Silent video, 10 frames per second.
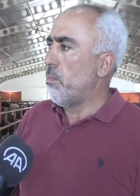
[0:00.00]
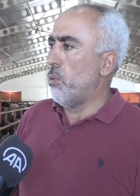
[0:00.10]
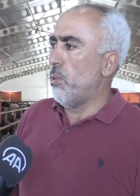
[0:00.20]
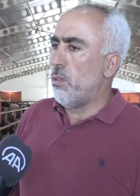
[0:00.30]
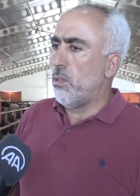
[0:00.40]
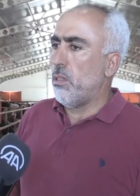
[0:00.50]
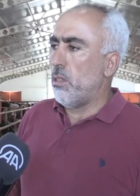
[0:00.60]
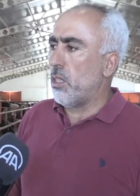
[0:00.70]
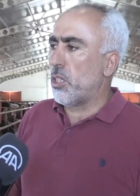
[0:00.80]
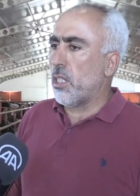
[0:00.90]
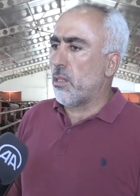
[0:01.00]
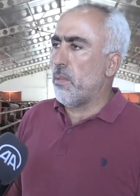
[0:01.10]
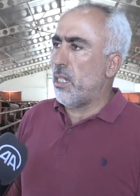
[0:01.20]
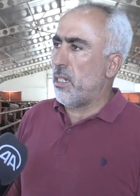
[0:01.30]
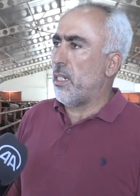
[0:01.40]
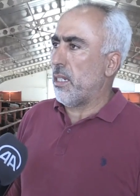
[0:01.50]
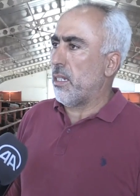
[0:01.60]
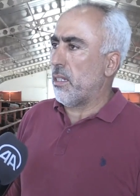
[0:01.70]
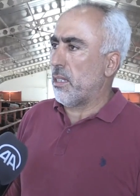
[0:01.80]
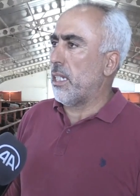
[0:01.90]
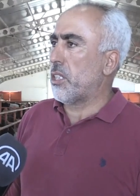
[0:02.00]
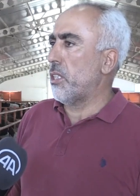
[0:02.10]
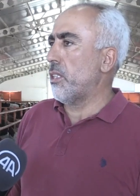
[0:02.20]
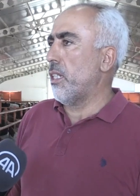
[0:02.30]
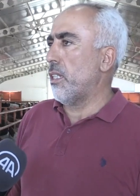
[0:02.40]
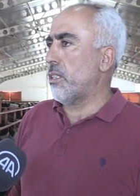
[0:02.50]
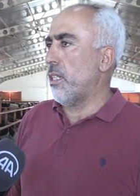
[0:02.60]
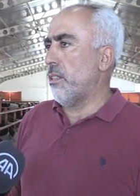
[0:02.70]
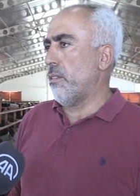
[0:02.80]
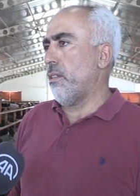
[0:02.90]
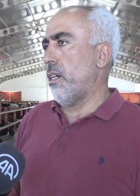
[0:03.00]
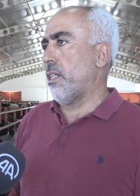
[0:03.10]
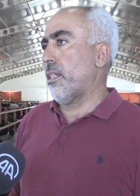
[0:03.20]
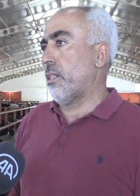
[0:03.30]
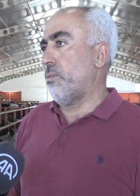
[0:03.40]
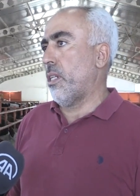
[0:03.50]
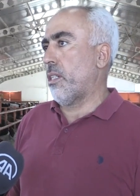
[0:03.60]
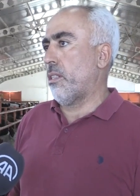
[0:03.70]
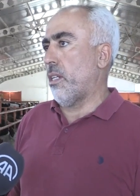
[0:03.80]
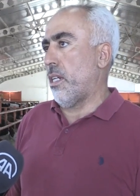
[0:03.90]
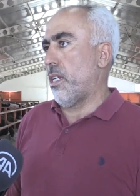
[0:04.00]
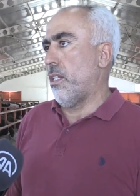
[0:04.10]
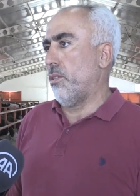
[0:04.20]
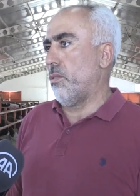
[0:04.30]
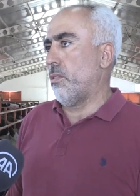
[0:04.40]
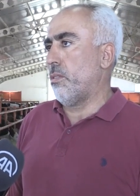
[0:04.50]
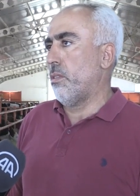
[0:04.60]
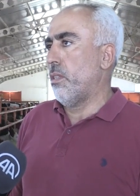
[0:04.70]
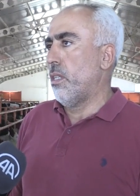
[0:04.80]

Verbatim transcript: bu e, işletmeleri geçince insan aradaki farkı daha iyi anlıyor.